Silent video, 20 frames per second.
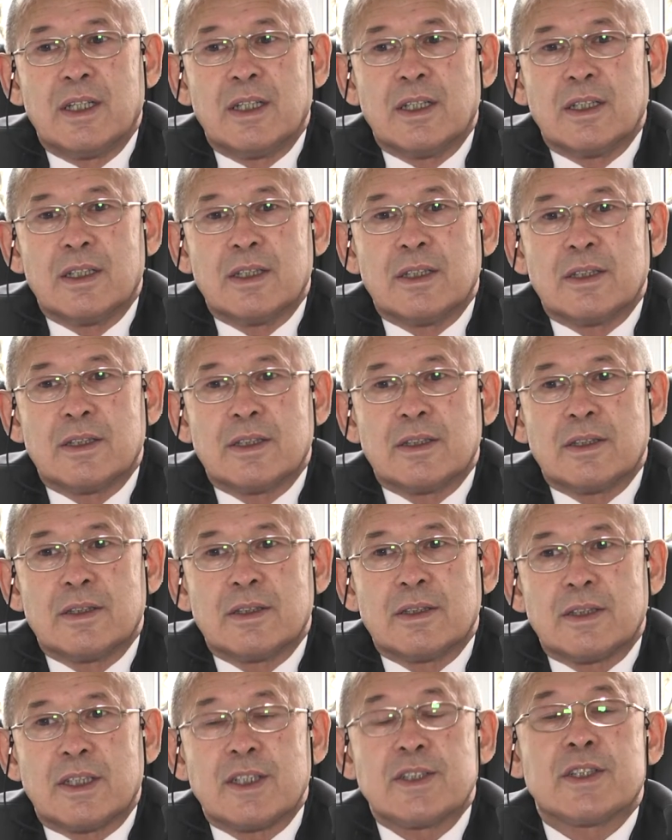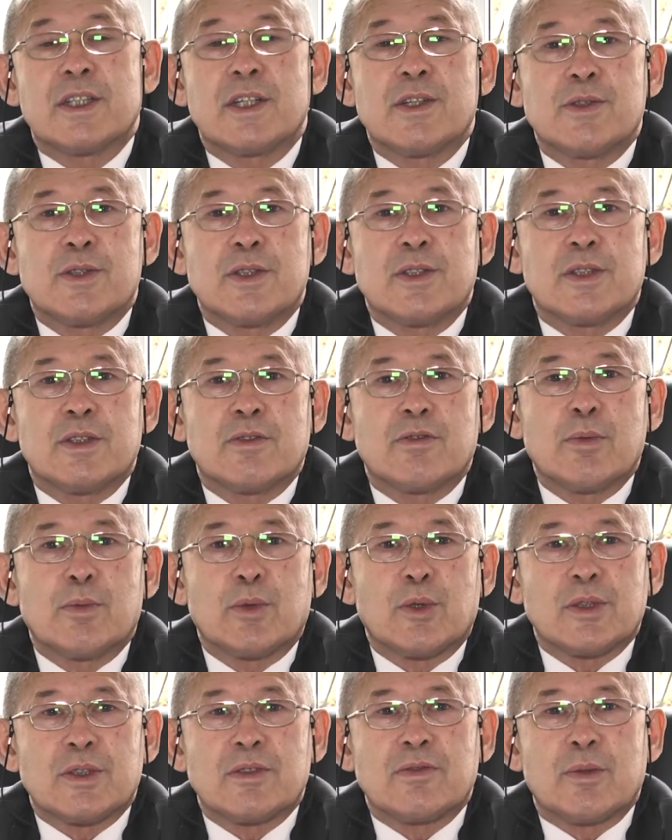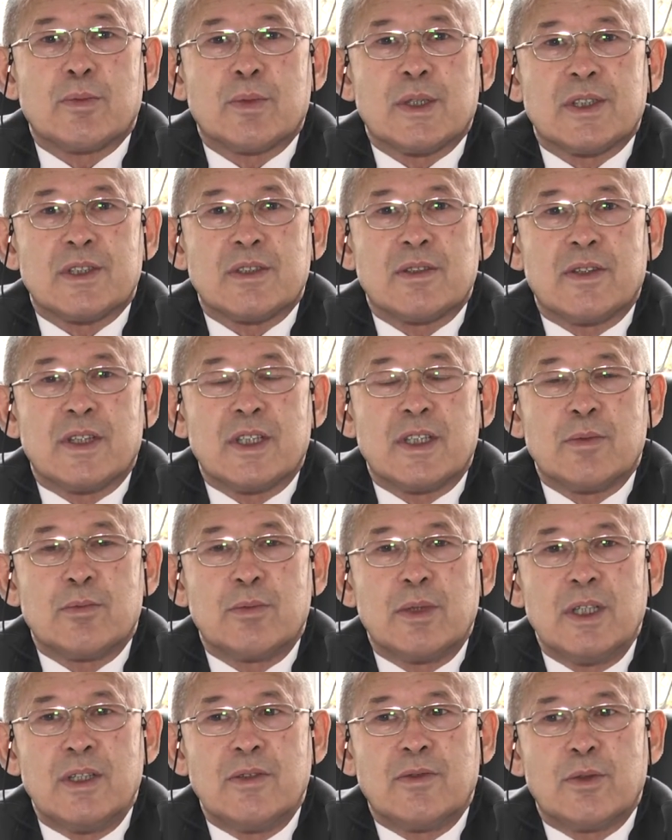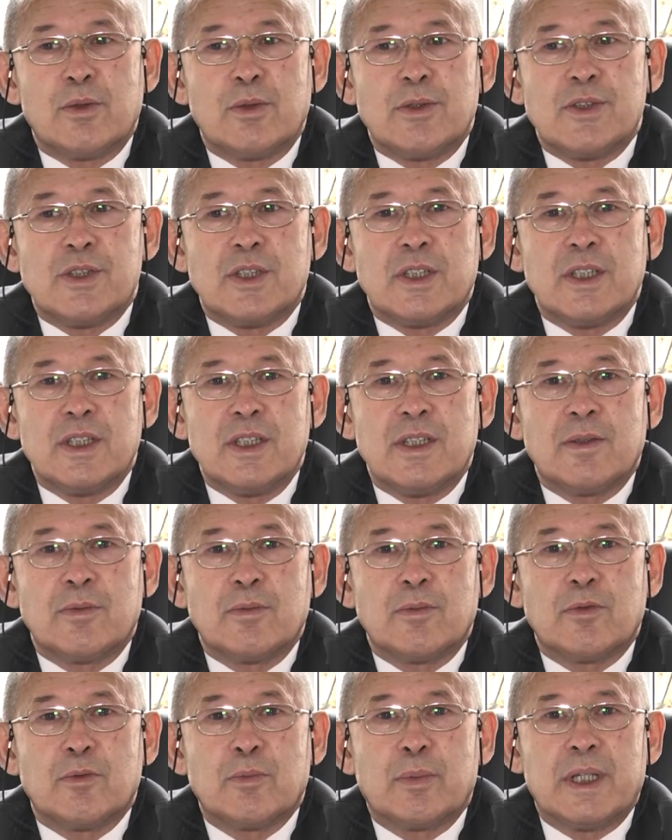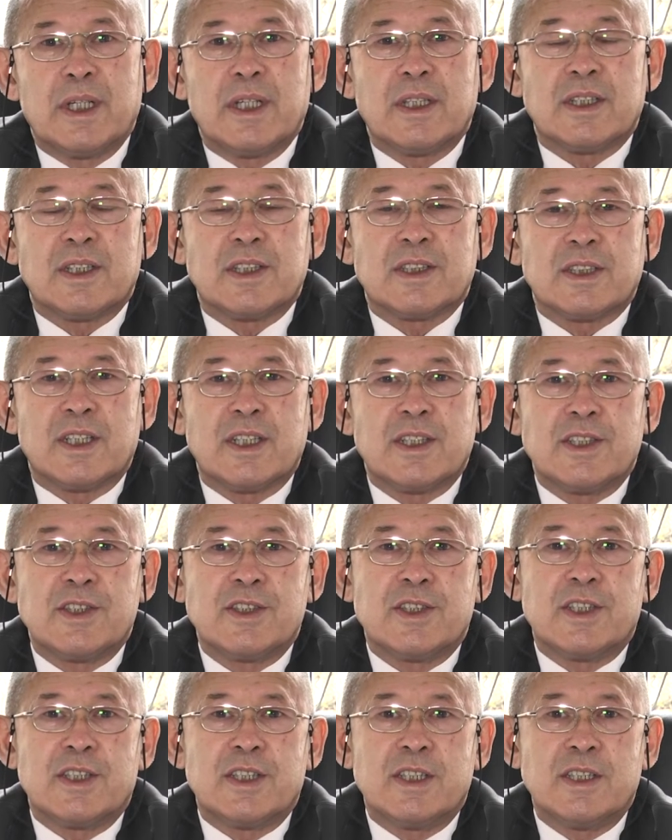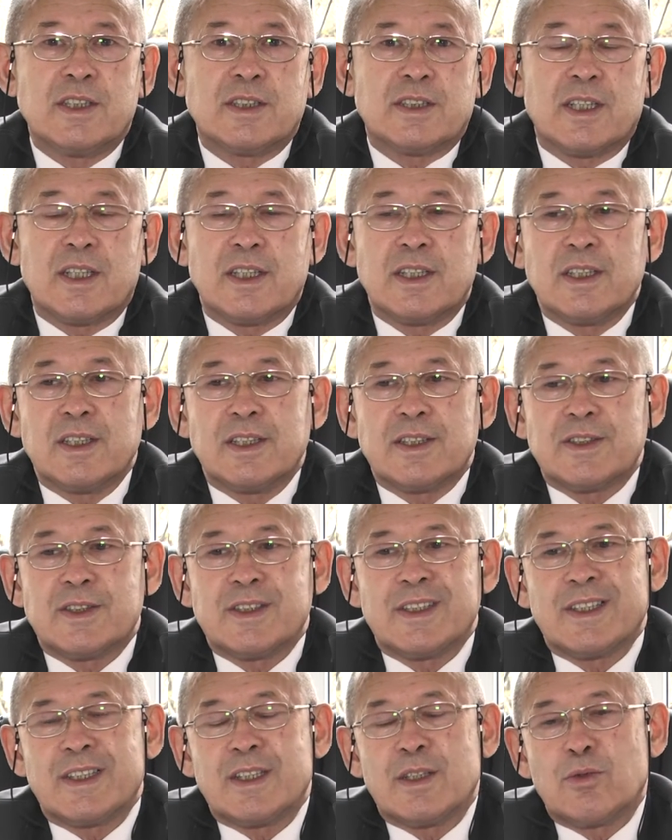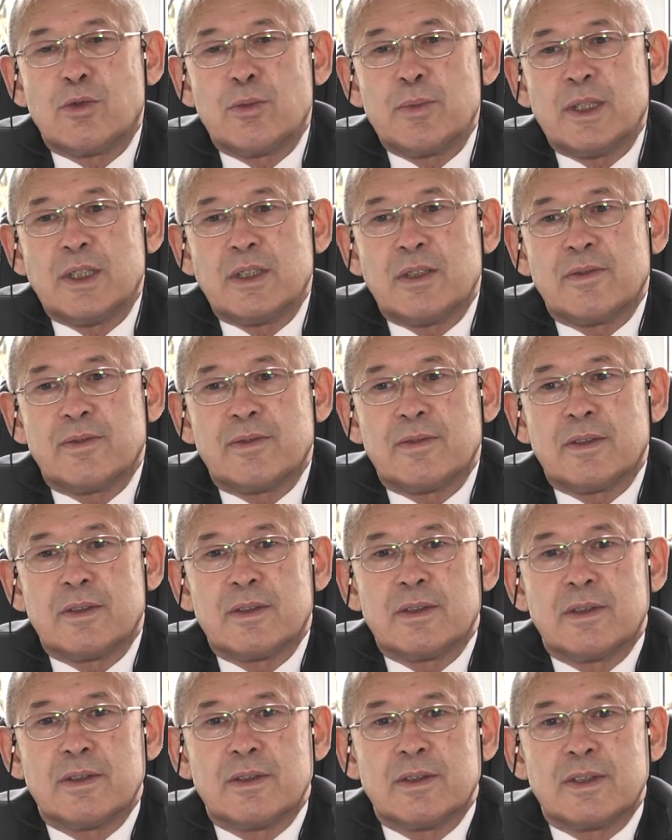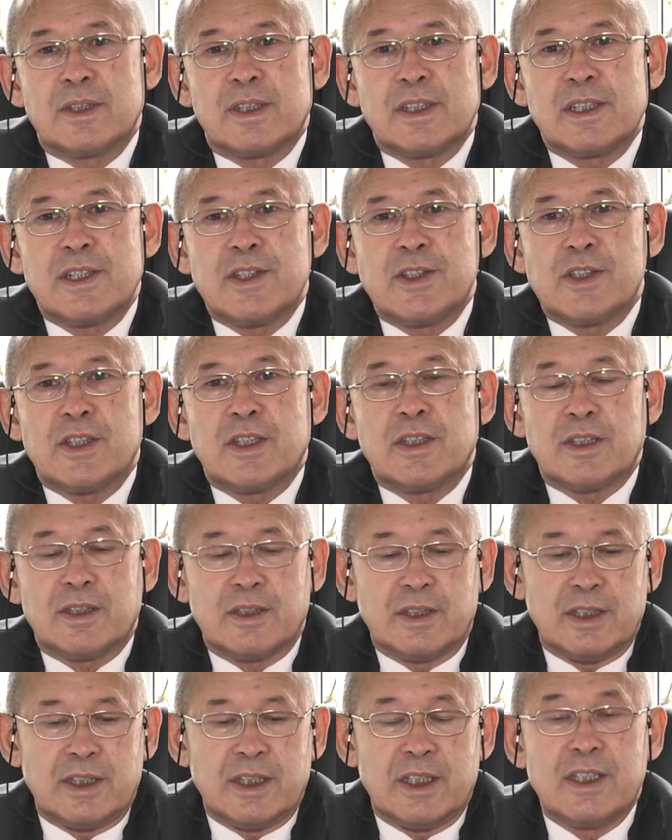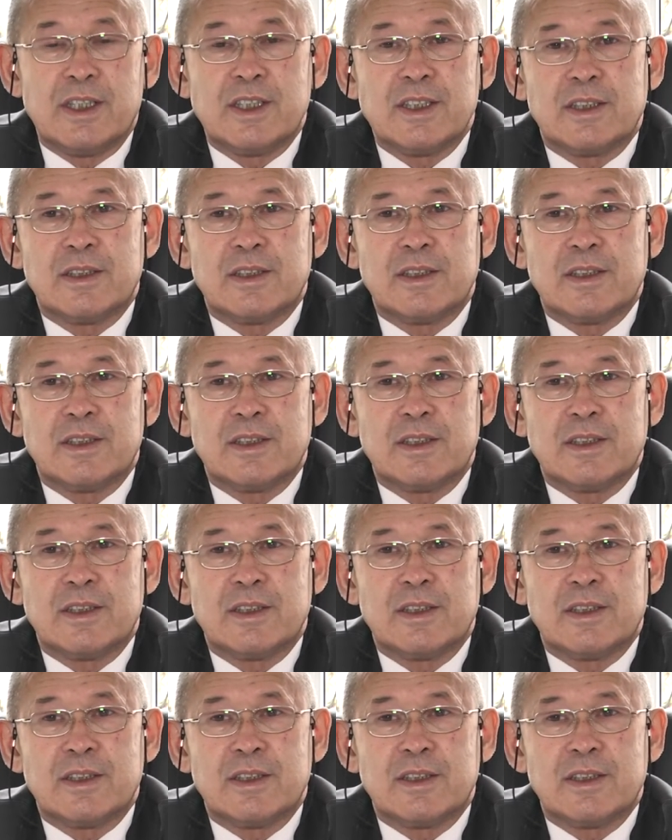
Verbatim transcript: Э, касающиеся вопросов образования были включены в порядка 110-111 документов э, различных органи...